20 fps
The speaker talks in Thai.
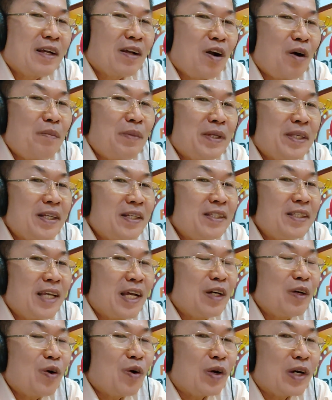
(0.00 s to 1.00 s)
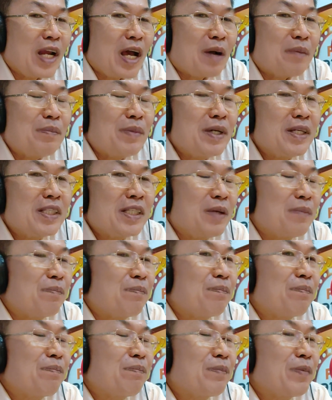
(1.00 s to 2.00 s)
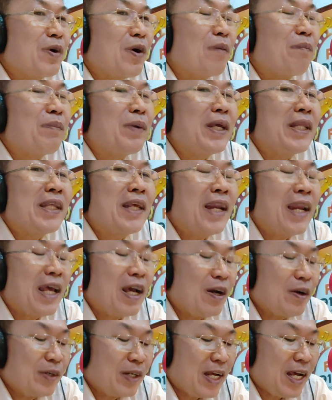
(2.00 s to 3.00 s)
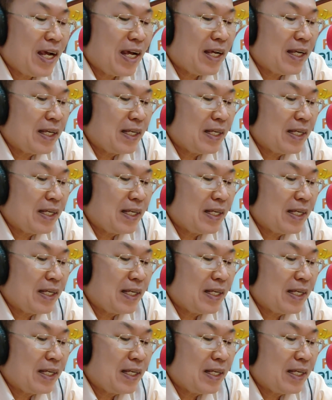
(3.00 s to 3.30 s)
ก็มีชื่อเสียงโด่งดังเมื่อ 10 กว่าปีที่แล้วนะ